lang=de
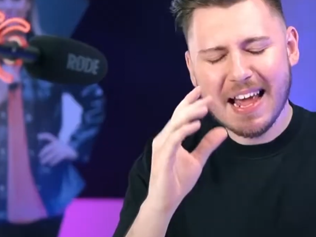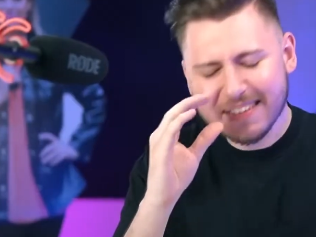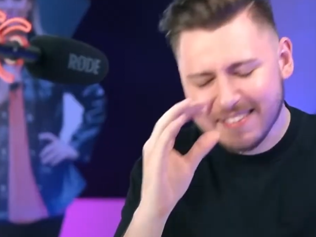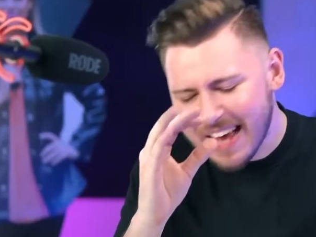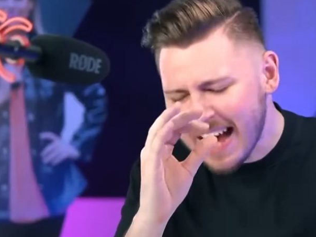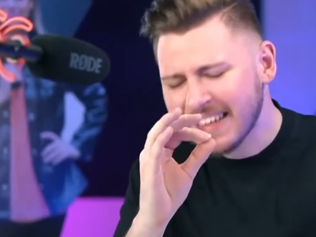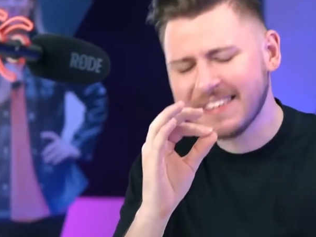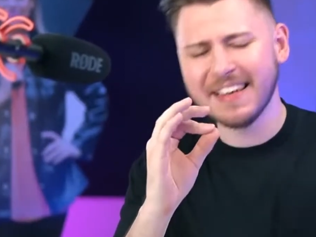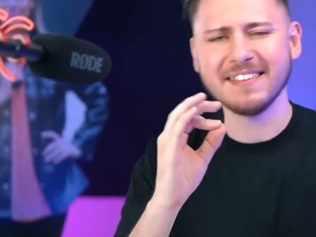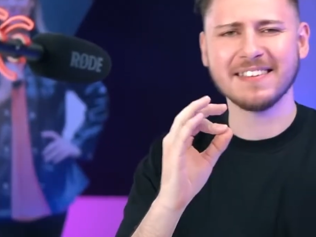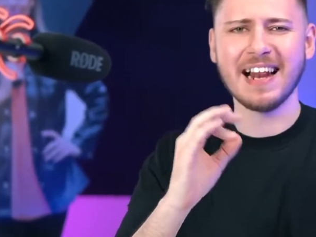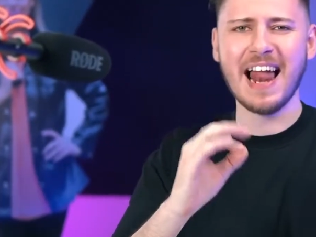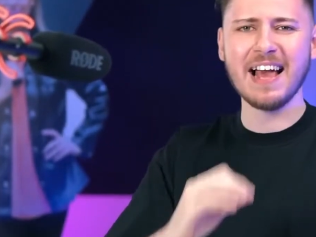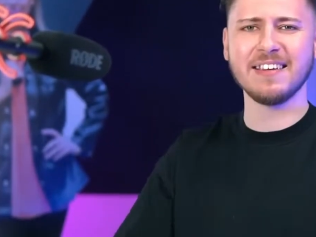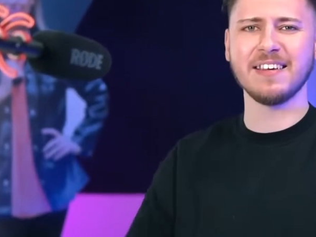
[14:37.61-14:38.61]
exakt das
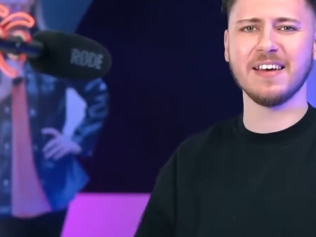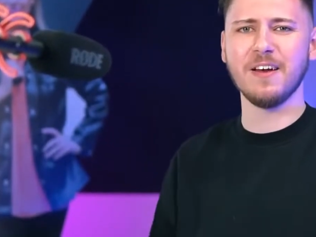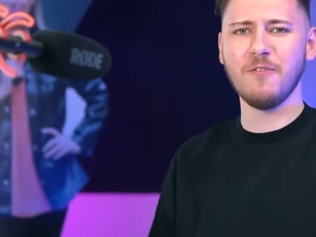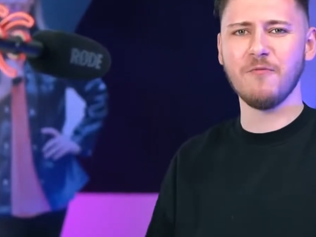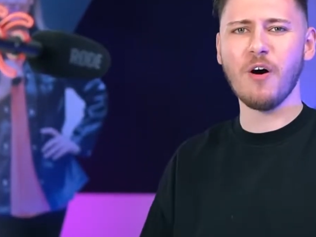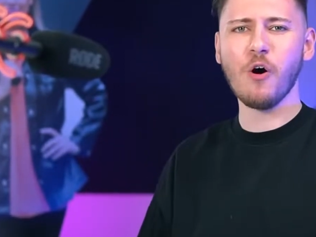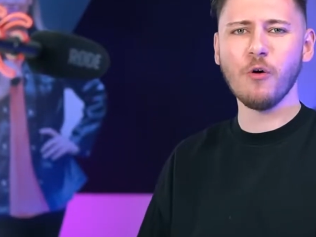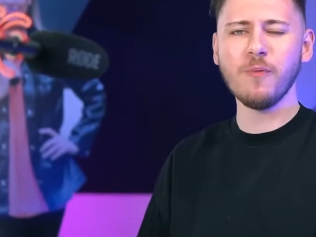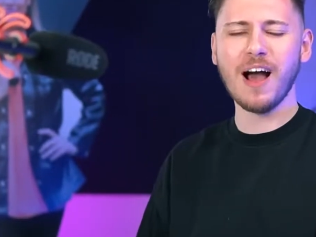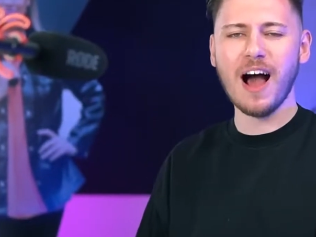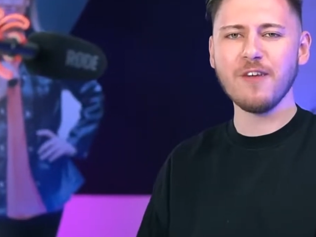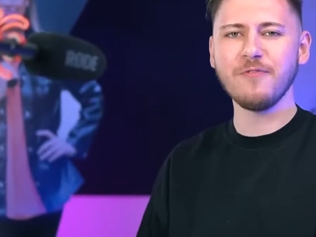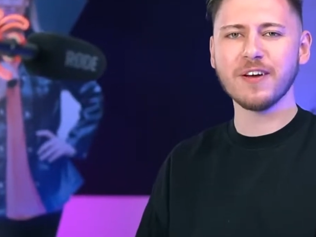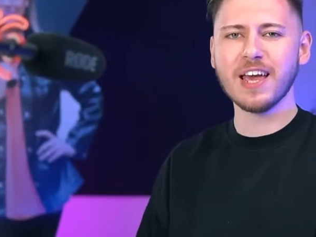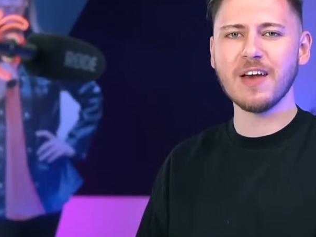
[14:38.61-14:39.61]
Gleiche. Warum er
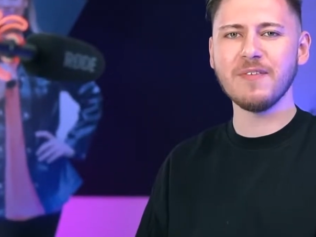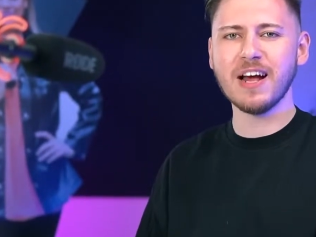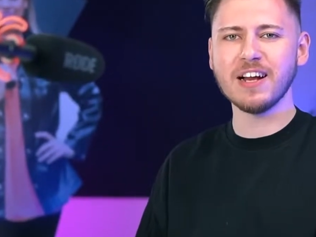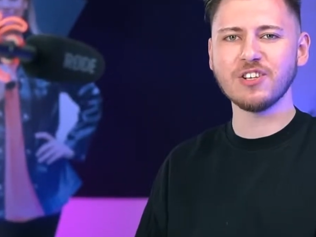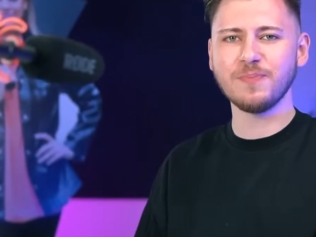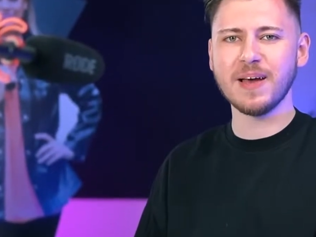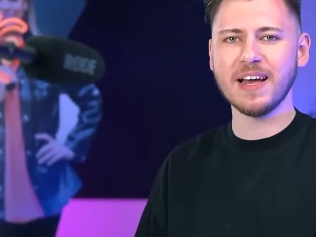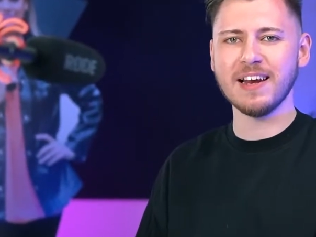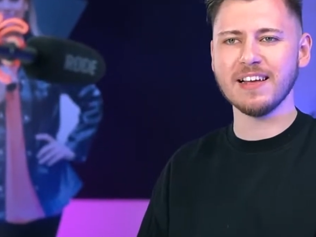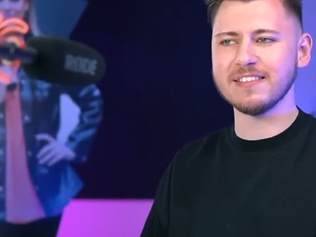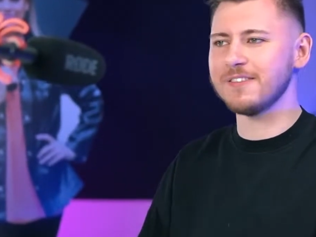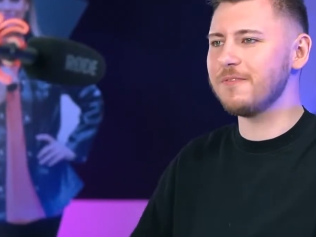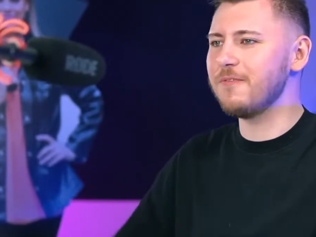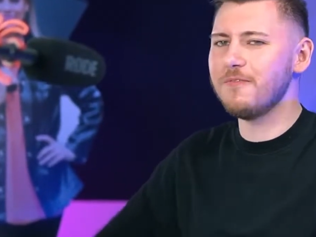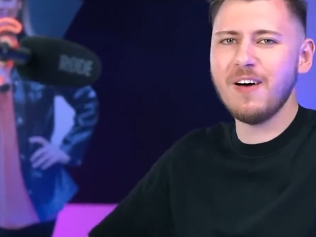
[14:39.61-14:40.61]
Alpha Kevin hat sperren
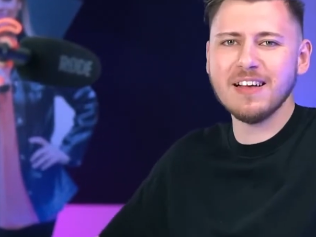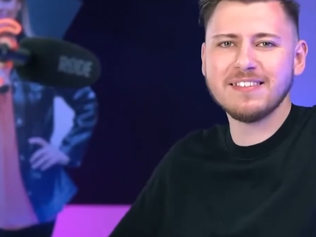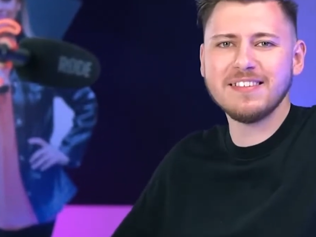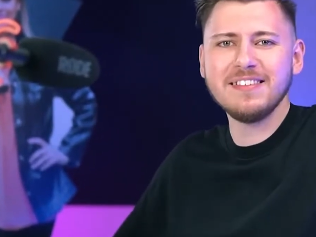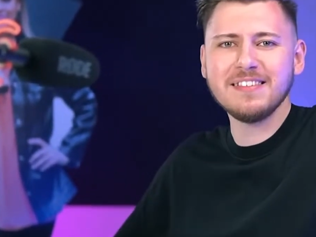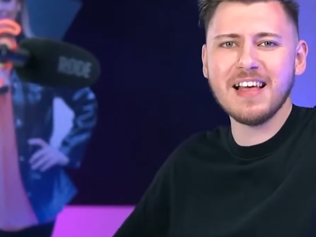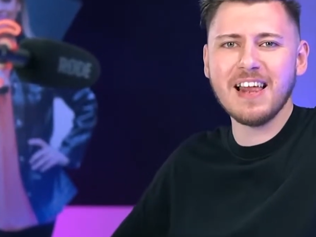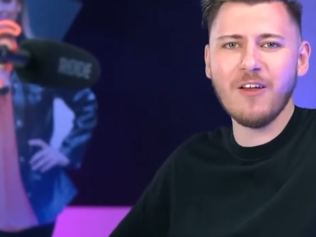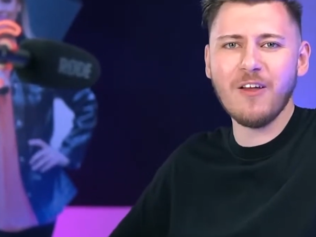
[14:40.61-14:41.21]
lassen. Was ist da